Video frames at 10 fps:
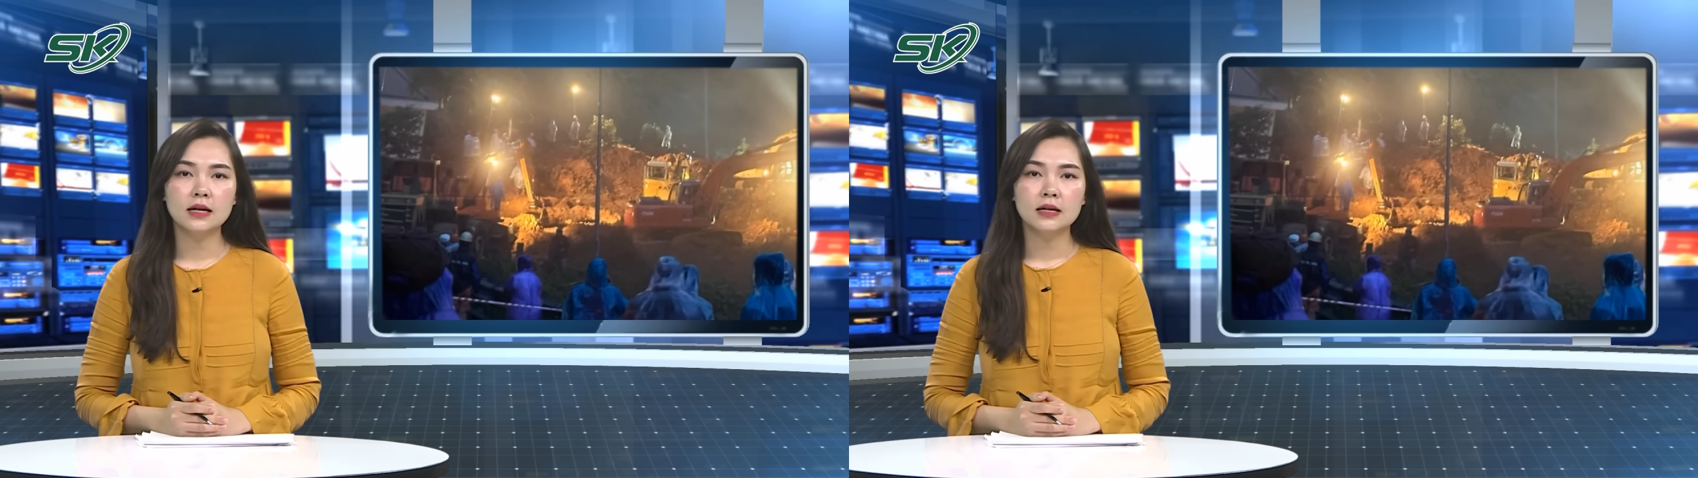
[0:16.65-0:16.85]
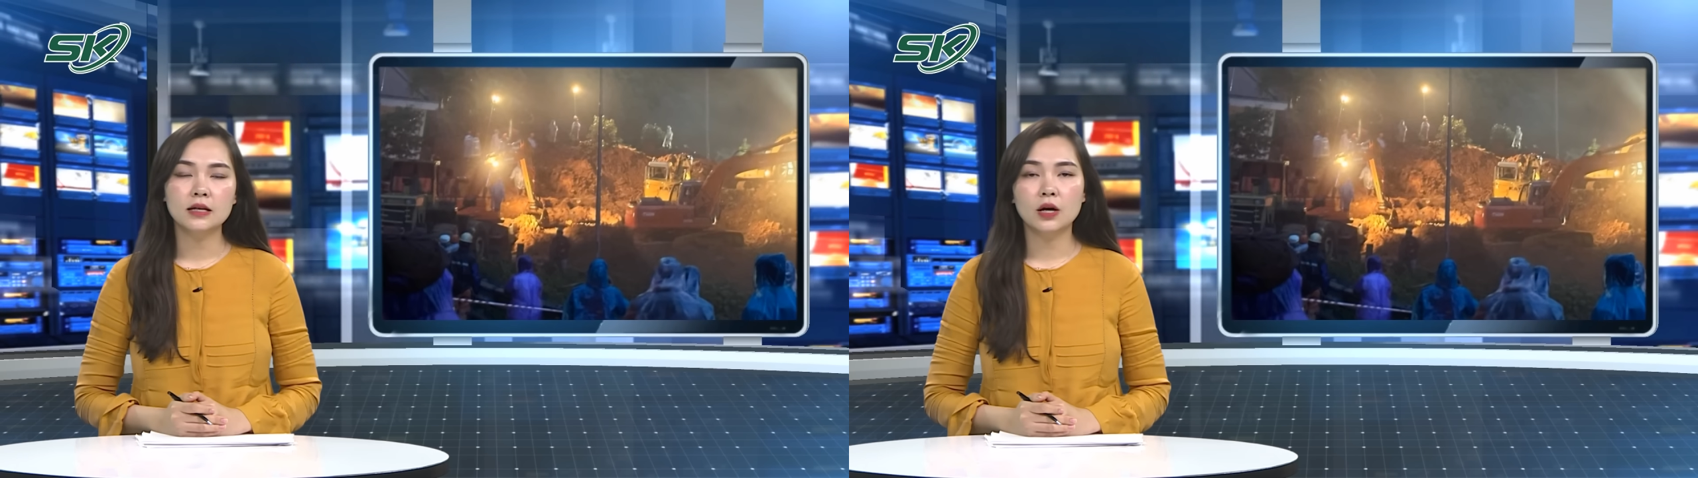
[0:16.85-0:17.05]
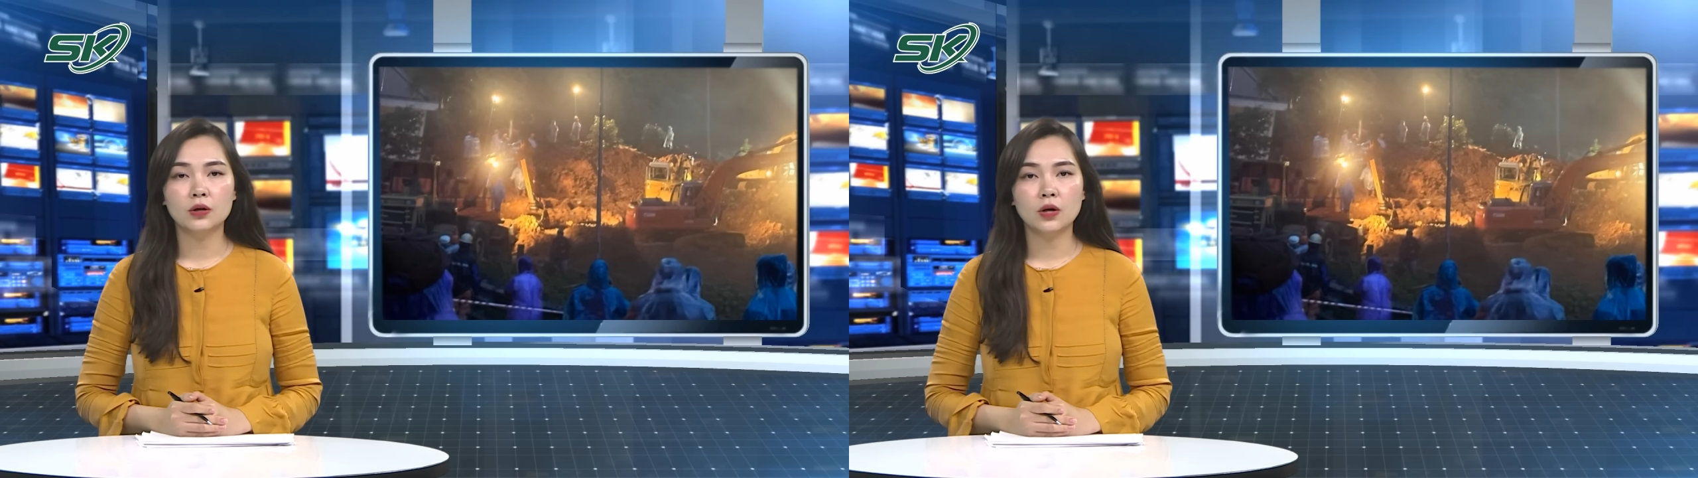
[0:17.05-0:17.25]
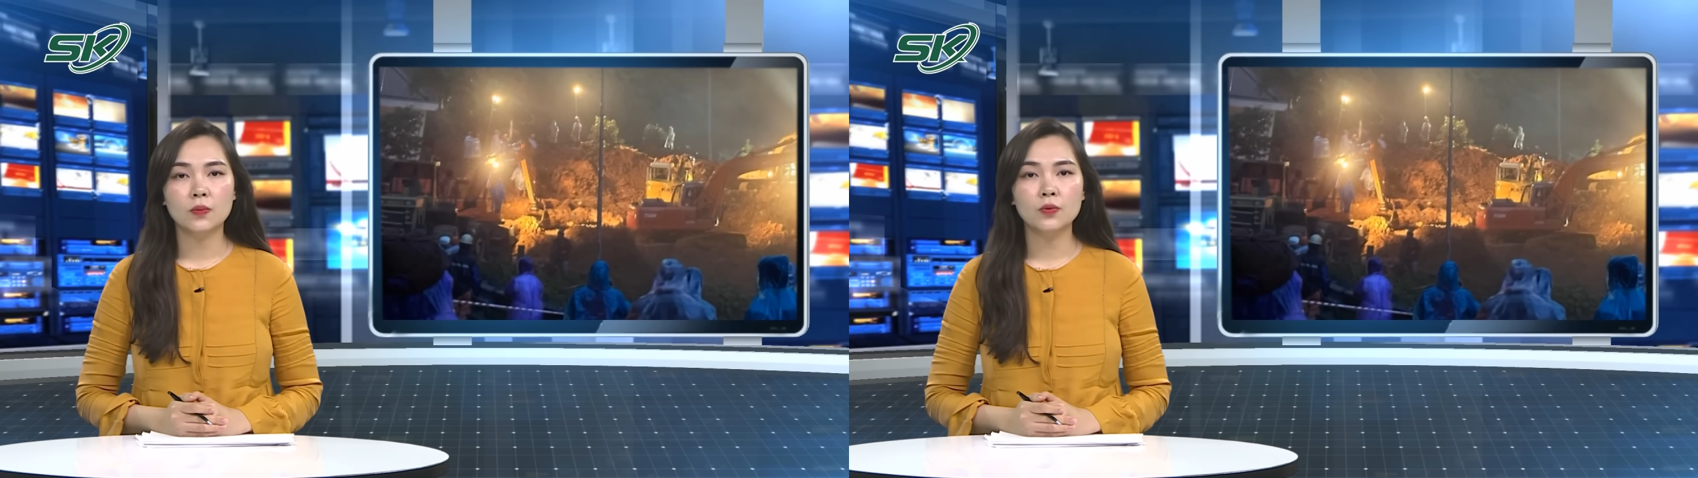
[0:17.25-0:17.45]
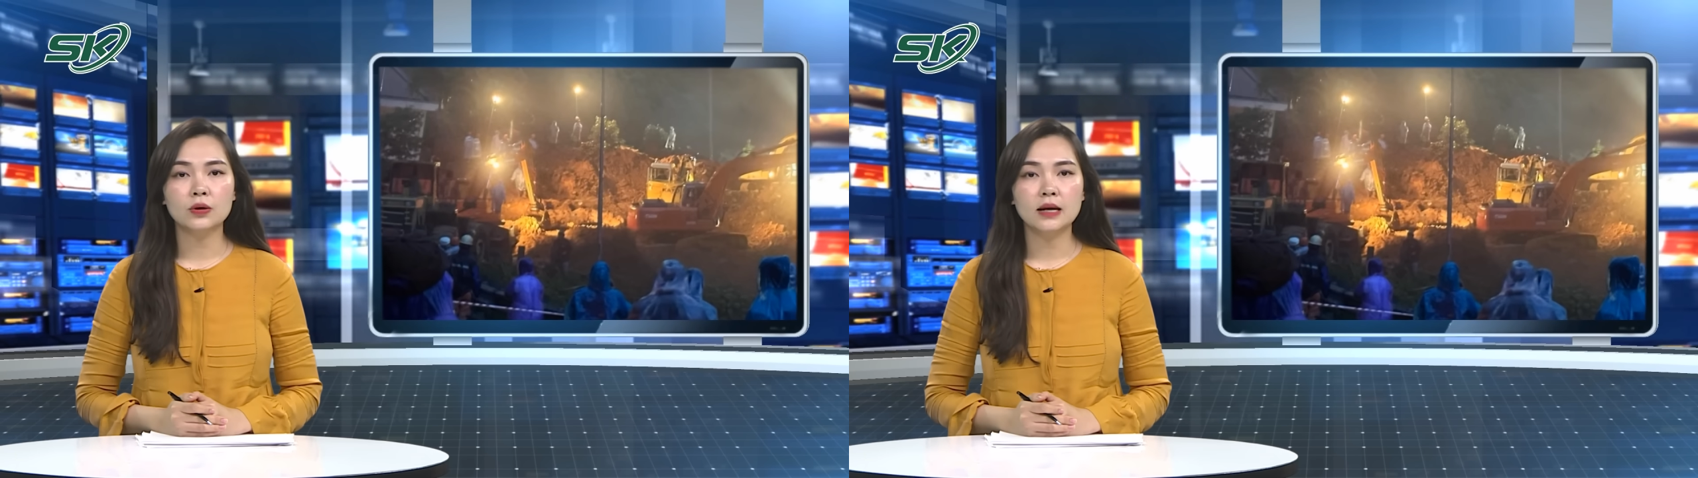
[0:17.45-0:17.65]
thì còn có
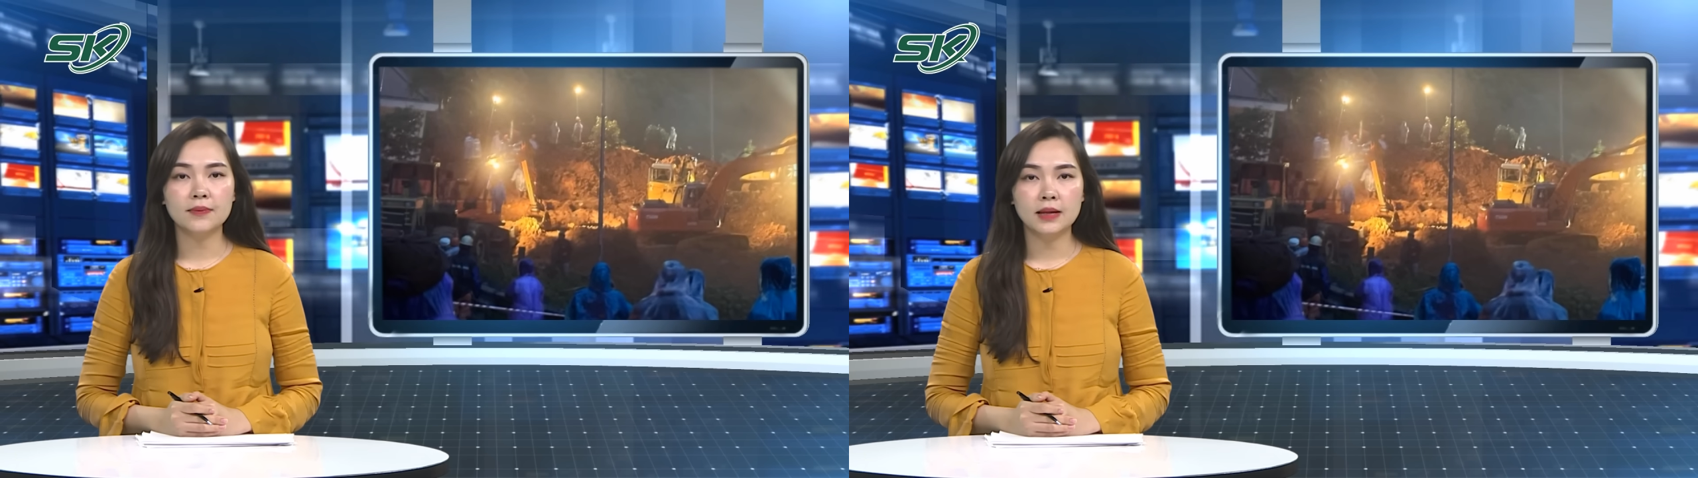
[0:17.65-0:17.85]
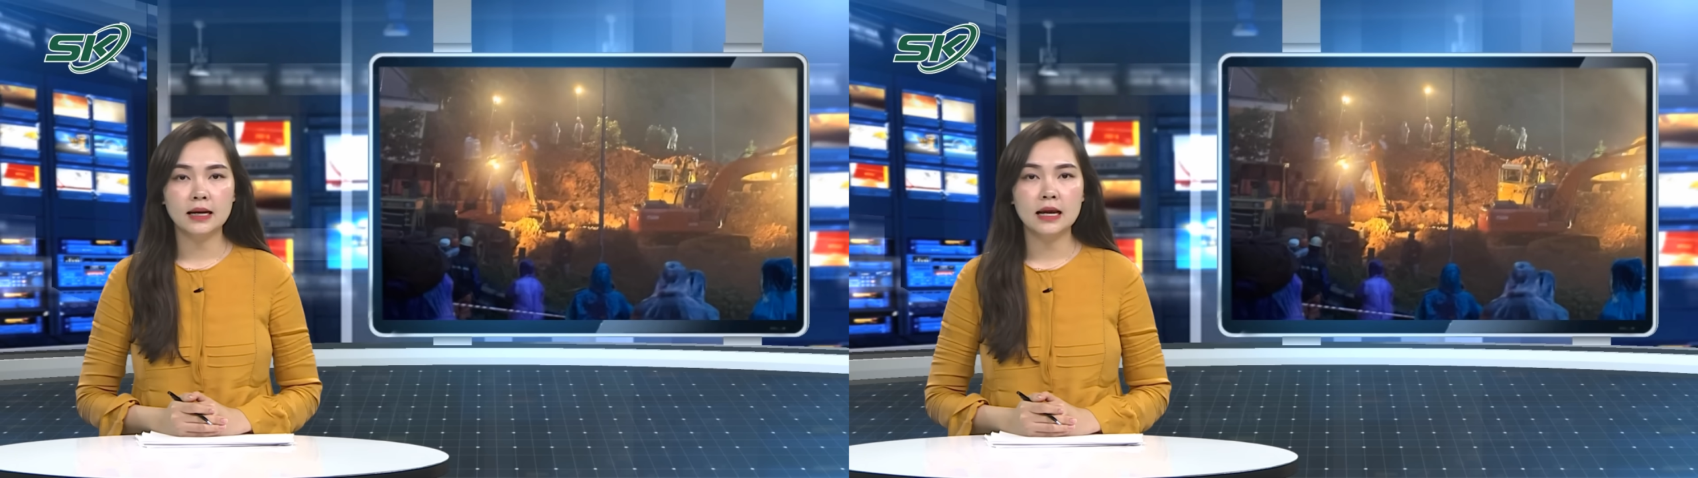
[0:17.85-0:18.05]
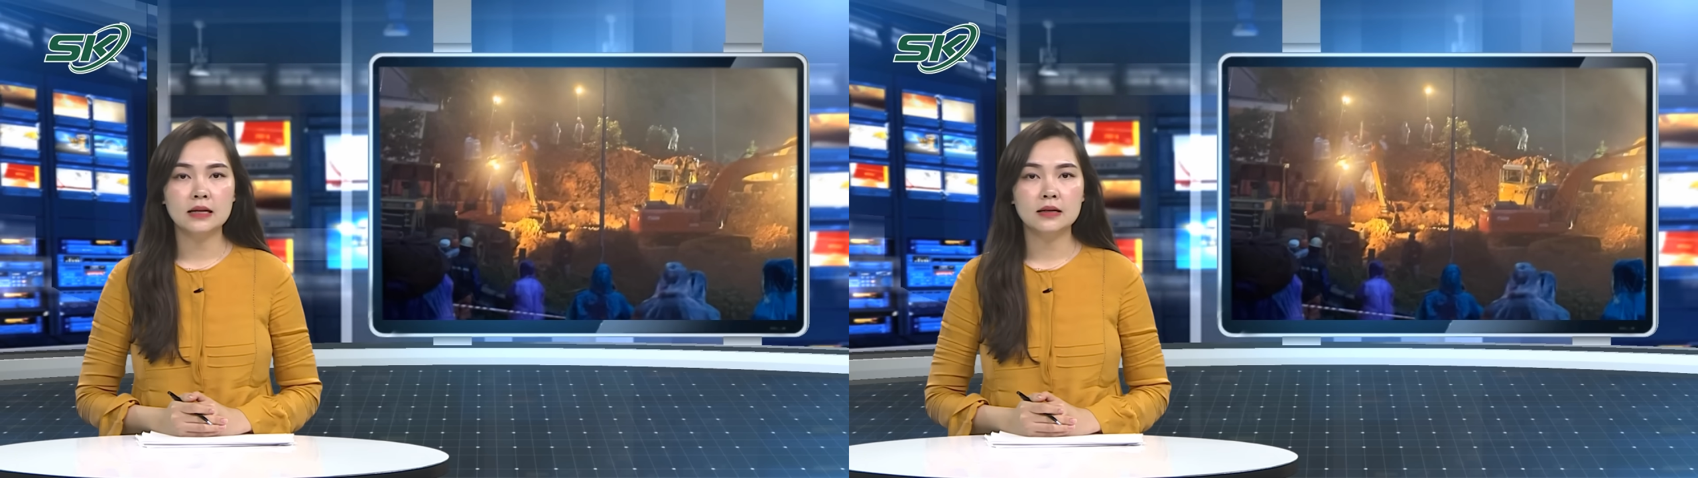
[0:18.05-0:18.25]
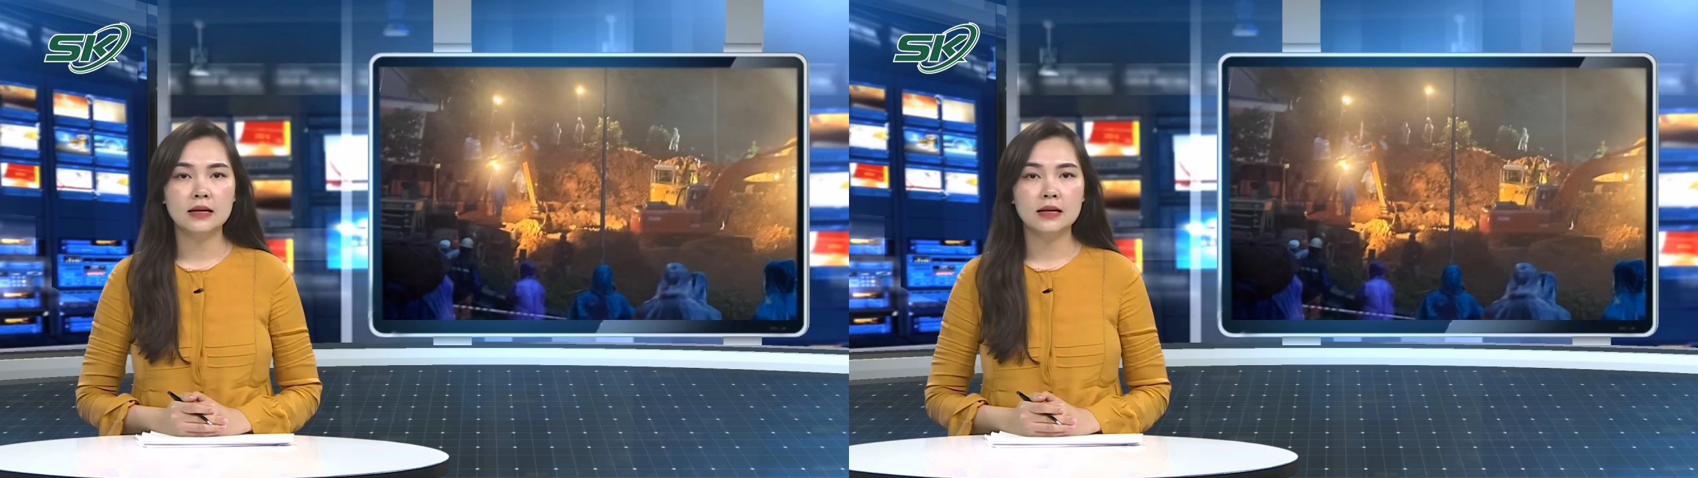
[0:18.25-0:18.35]
một nam thanh niên